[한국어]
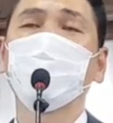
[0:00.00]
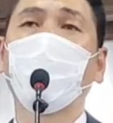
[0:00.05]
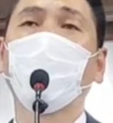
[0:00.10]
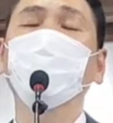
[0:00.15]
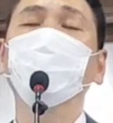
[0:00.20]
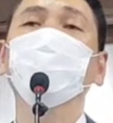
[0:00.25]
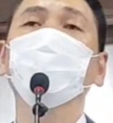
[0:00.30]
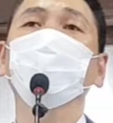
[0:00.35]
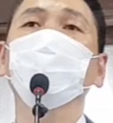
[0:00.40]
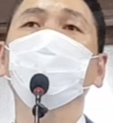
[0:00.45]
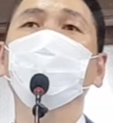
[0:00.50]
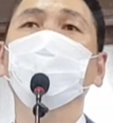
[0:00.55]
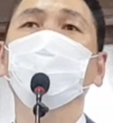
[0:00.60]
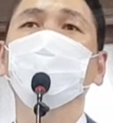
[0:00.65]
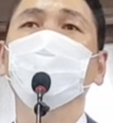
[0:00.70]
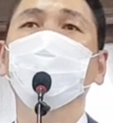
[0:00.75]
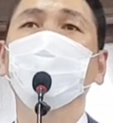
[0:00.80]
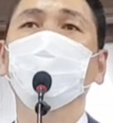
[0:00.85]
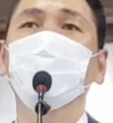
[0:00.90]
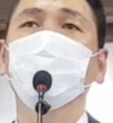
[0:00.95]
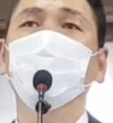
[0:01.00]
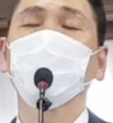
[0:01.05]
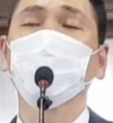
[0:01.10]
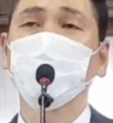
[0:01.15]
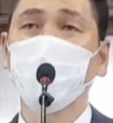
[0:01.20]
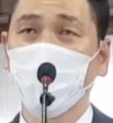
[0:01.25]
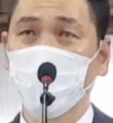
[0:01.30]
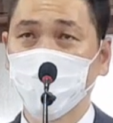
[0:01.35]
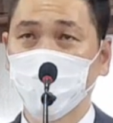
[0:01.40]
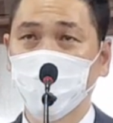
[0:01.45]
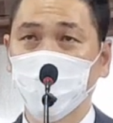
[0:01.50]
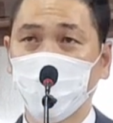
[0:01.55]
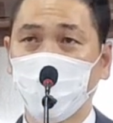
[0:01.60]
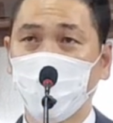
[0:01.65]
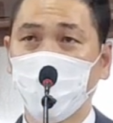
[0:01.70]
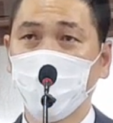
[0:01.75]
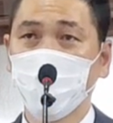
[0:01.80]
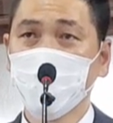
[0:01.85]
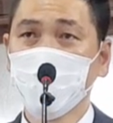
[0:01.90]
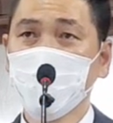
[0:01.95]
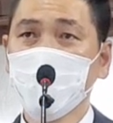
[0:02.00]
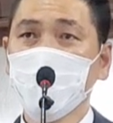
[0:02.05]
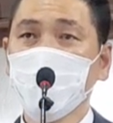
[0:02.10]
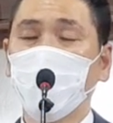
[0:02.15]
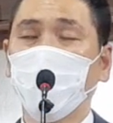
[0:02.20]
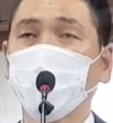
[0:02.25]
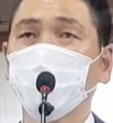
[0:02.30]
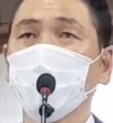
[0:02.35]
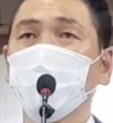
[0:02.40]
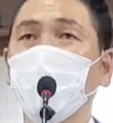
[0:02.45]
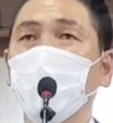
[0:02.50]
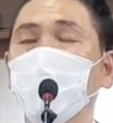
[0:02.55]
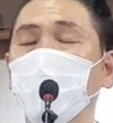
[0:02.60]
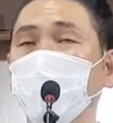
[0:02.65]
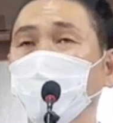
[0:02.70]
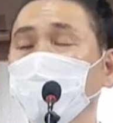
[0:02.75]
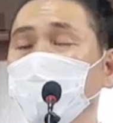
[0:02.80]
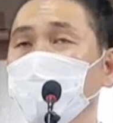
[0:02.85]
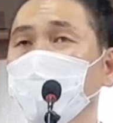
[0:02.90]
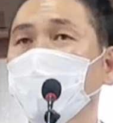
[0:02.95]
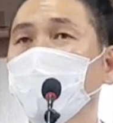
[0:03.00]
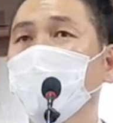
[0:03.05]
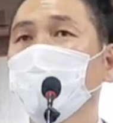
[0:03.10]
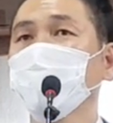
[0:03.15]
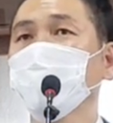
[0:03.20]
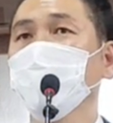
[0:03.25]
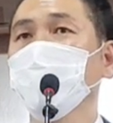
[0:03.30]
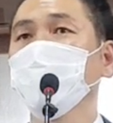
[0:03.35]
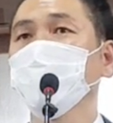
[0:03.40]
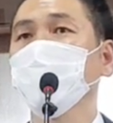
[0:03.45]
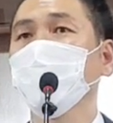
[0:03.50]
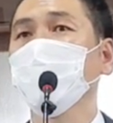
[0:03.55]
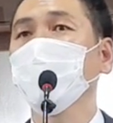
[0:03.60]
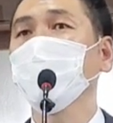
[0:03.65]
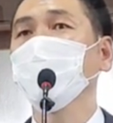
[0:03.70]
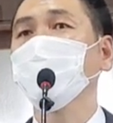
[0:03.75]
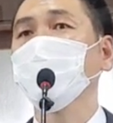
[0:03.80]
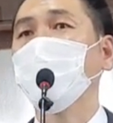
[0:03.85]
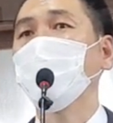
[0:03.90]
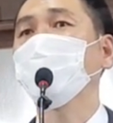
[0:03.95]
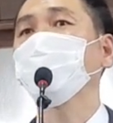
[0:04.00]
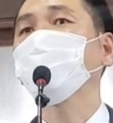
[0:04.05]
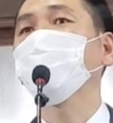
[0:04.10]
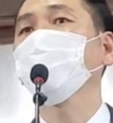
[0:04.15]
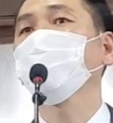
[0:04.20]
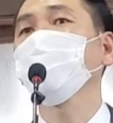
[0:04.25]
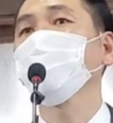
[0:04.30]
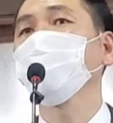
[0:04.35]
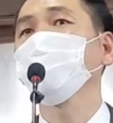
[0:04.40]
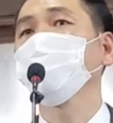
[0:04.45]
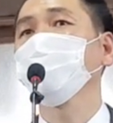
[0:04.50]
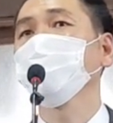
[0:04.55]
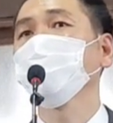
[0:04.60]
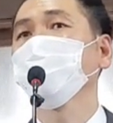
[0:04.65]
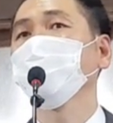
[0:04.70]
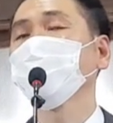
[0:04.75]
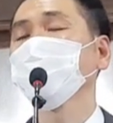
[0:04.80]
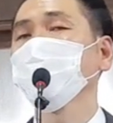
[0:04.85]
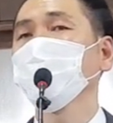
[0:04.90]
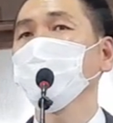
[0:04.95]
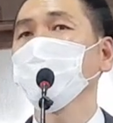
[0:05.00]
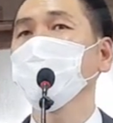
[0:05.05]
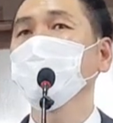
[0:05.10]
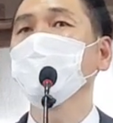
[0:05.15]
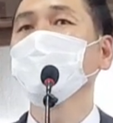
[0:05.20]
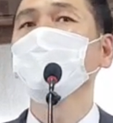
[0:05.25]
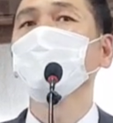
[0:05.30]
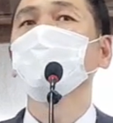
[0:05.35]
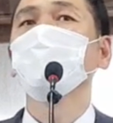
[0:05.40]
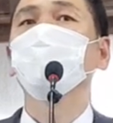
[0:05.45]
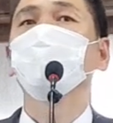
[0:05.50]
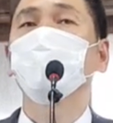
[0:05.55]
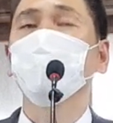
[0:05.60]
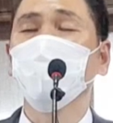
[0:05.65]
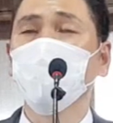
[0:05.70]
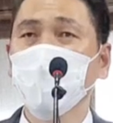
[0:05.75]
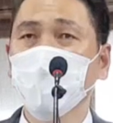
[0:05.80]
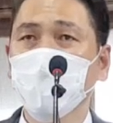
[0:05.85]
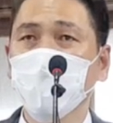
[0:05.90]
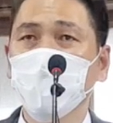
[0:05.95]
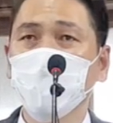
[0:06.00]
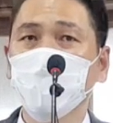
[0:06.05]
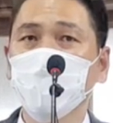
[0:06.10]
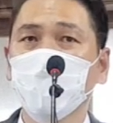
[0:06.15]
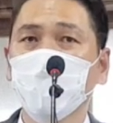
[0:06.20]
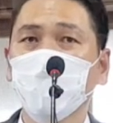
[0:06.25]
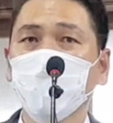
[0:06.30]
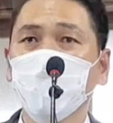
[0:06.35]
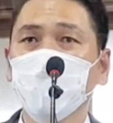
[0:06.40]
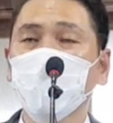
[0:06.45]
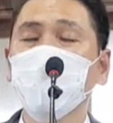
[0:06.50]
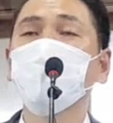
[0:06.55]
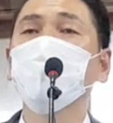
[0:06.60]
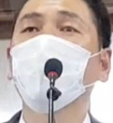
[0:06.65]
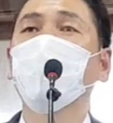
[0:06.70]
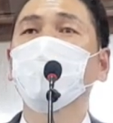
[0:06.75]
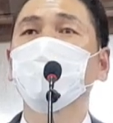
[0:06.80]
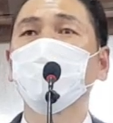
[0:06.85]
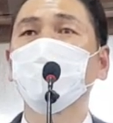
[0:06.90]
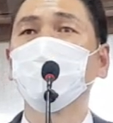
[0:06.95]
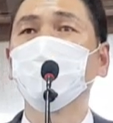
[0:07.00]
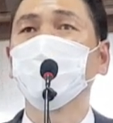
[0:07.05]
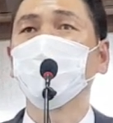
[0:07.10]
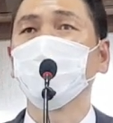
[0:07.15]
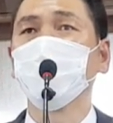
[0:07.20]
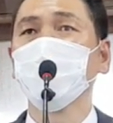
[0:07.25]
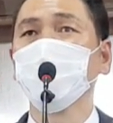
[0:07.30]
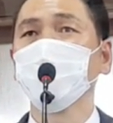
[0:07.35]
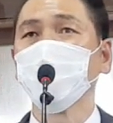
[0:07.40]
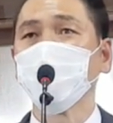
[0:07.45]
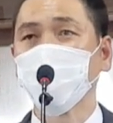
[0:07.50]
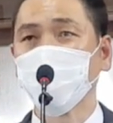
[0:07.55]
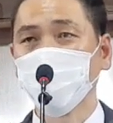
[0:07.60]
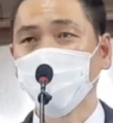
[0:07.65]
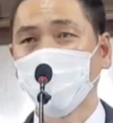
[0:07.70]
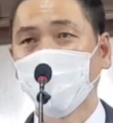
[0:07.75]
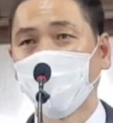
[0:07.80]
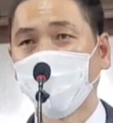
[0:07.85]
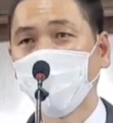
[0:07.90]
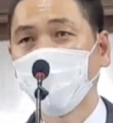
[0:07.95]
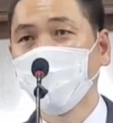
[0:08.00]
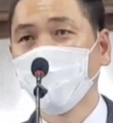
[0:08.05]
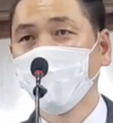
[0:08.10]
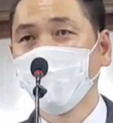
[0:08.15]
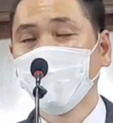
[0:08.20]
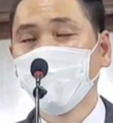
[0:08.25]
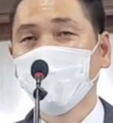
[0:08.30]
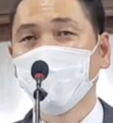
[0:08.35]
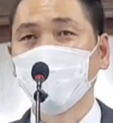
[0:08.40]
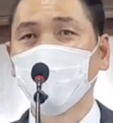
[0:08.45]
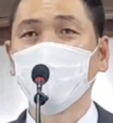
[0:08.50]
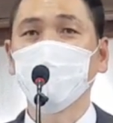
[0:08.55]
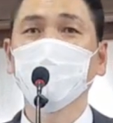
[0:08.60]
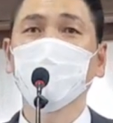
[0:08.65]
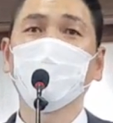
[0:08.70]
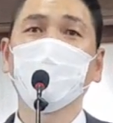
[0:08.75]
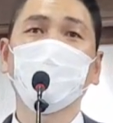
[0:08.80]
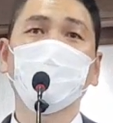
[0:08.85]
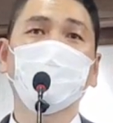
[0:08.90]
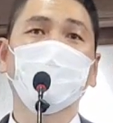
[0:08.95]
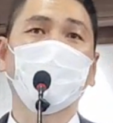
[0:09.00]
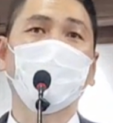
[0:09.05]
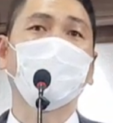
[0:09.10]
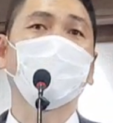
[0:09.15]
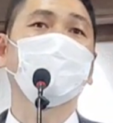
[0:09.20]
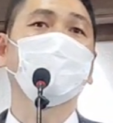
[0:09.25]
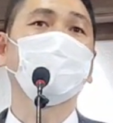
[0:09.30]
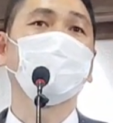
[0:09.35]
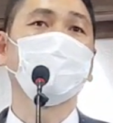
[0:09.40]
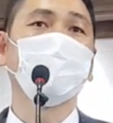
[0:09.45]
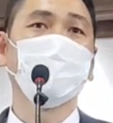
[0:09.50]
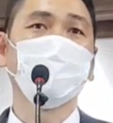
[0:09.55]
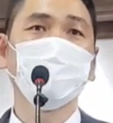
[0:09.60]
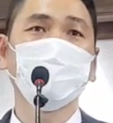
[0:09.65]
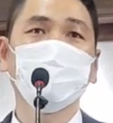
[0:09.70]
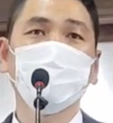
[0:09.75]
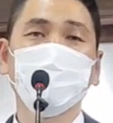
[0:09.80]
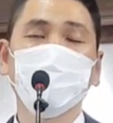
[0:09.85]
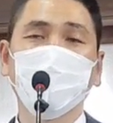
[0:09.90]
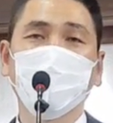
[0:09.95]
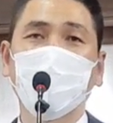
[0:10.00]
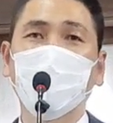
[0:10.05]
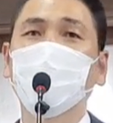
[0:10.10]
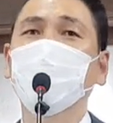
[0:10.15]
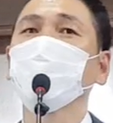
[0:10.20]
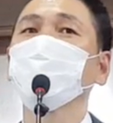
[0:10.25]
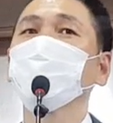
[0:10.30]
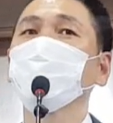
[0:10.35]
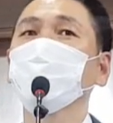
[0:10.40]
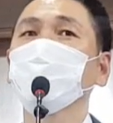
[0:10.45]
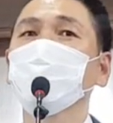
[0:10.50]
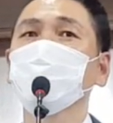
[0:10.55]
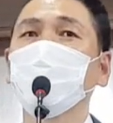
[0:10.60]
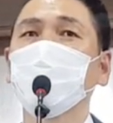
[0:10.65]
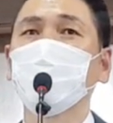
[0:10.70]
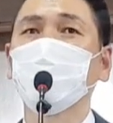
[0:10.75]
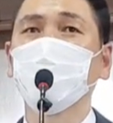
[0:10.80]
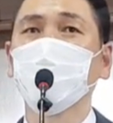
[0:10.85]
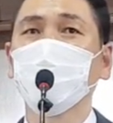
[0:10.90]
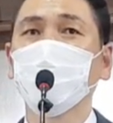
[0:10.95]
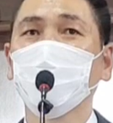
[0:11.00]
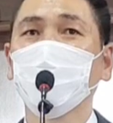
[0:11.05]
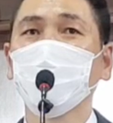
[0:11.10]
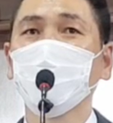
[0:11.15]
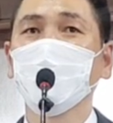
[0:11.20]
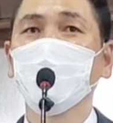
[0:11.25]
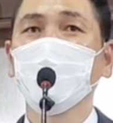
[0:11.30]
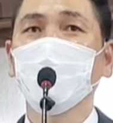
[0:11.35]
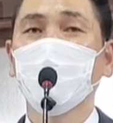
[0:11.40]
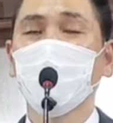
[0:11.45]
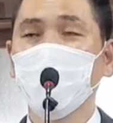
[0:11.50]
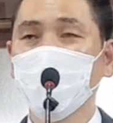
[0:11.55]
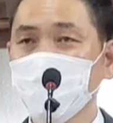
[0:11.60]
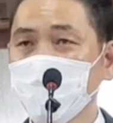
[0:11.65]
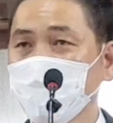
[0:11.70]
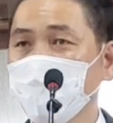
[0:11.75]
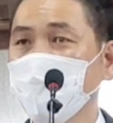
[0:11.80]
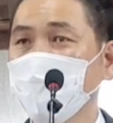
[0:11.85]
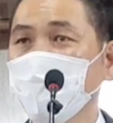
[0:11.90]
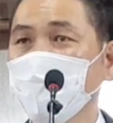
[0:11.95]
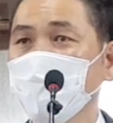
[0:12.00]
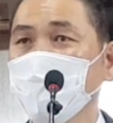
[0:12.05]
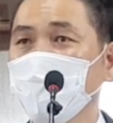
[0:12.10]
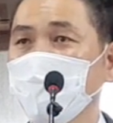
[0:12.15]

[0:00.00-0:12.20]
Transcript: 복 주시는 것을 기뻐하시고 어둠의 영들 가운데에서 자유케 되어지는 것을 주님께서 기뻐하시는 줄 믿습니다. 그래서 가끔 가끔 그러지 말고요. 항상